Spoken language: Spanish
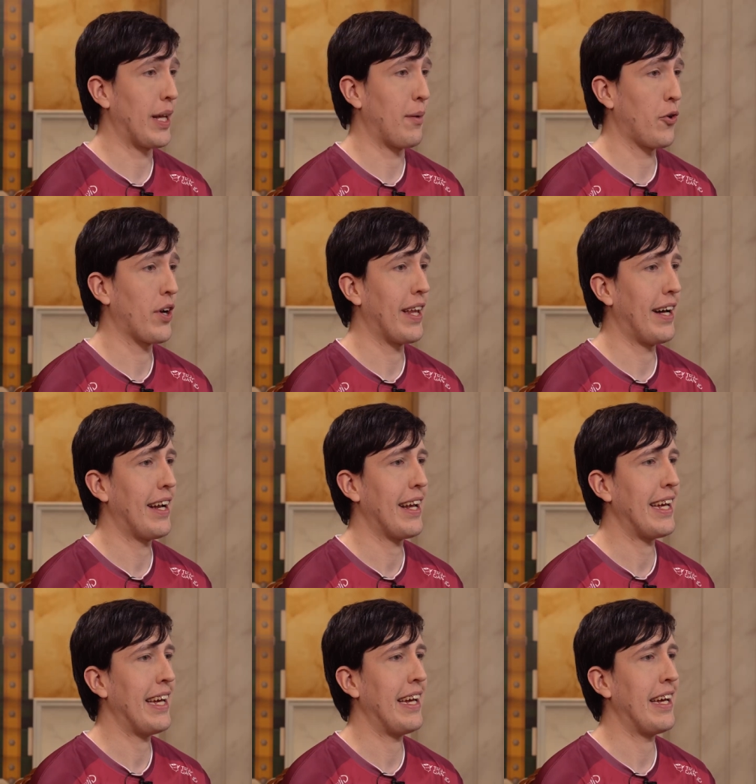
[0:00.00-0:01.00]
tenemos que dar
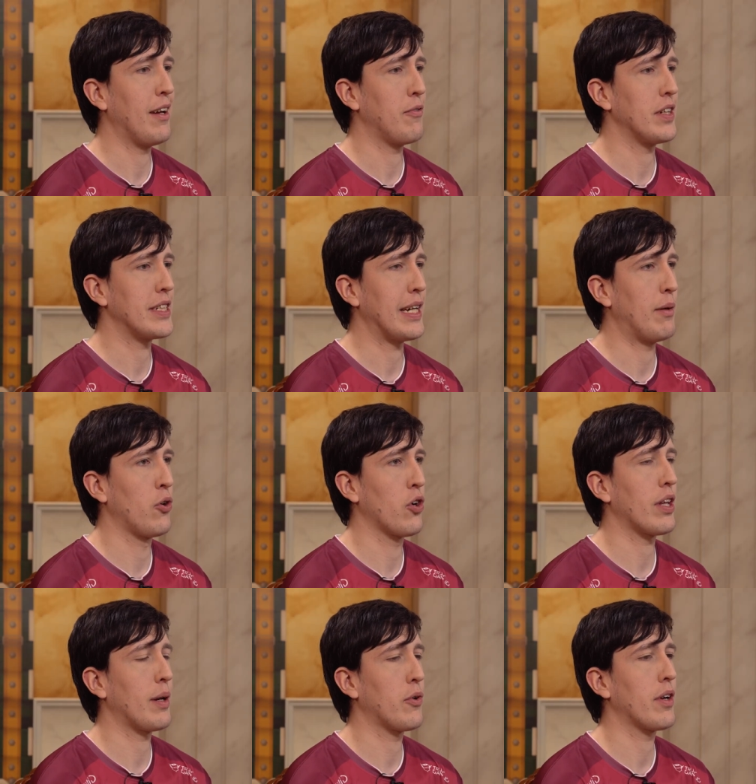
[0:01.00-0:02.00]
y fixeamos lo
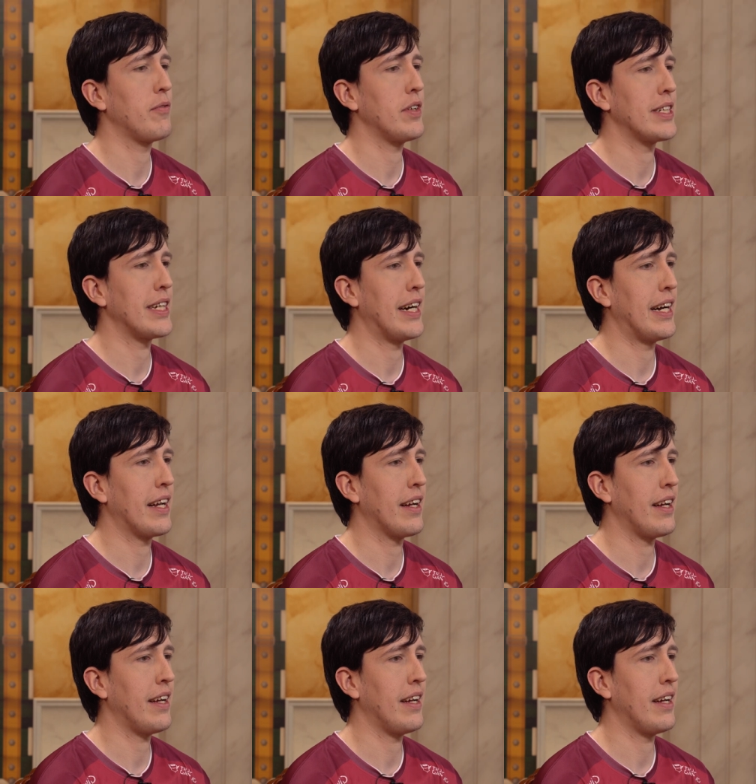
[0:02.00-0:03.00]
que tenemos que
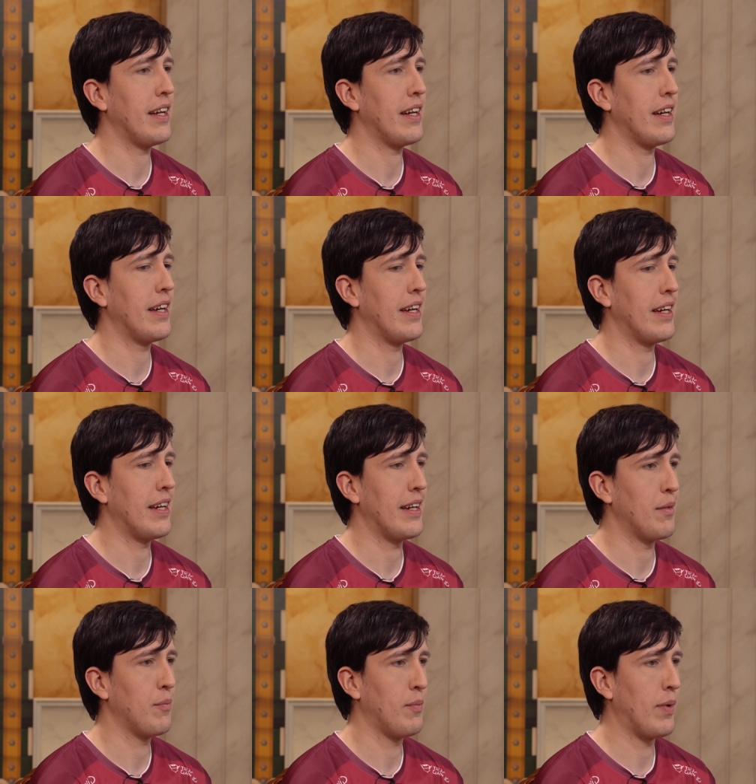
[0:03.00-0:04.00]
fixear,
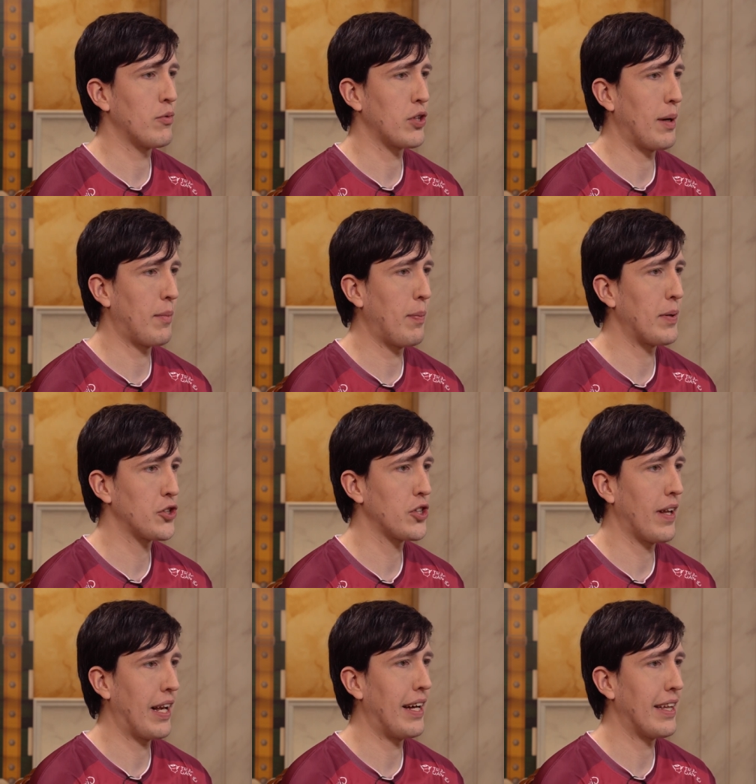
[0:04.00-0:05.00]
eh, vamos a dar más pasos
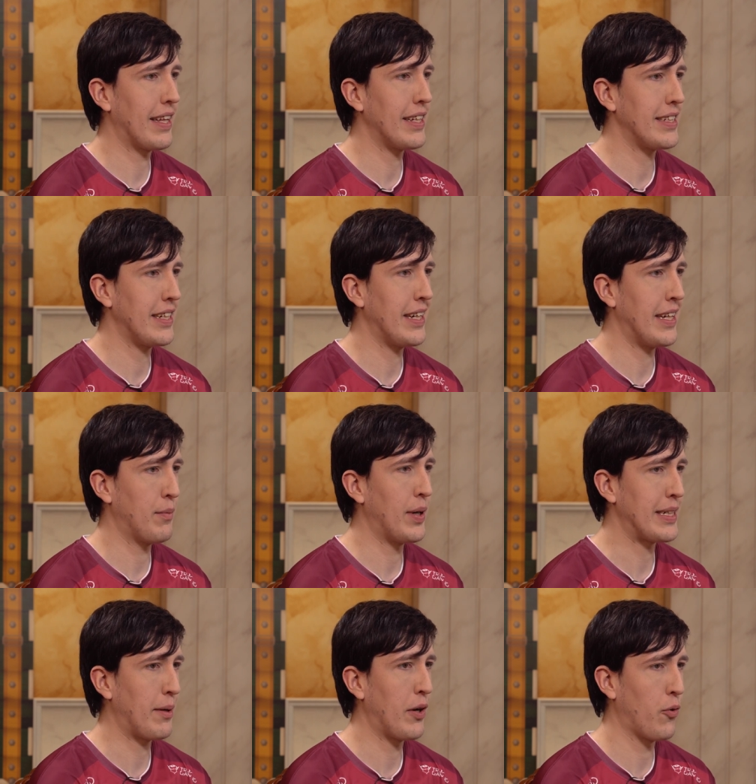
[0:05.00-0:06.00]
adelante y
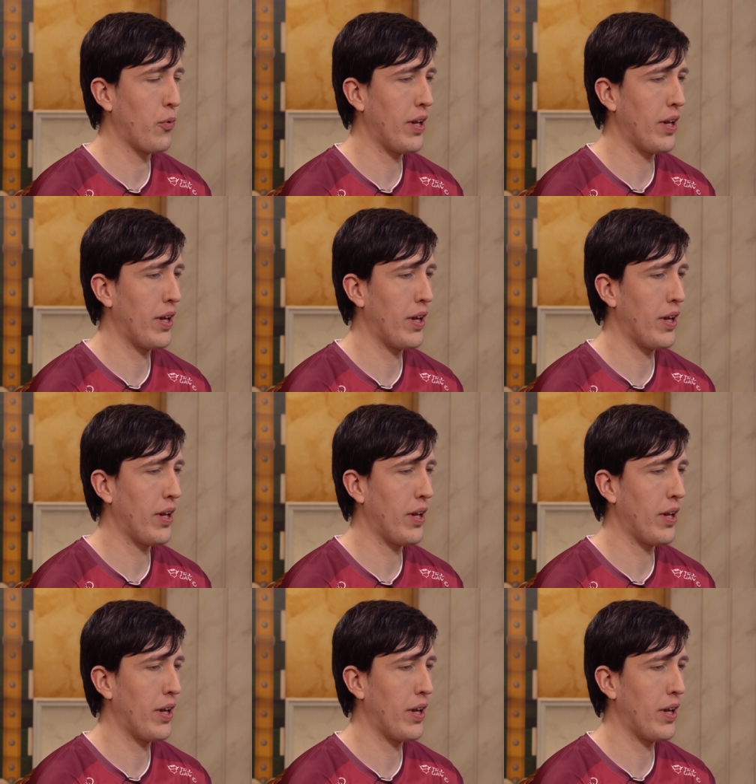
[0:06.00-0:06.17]
vais a ver un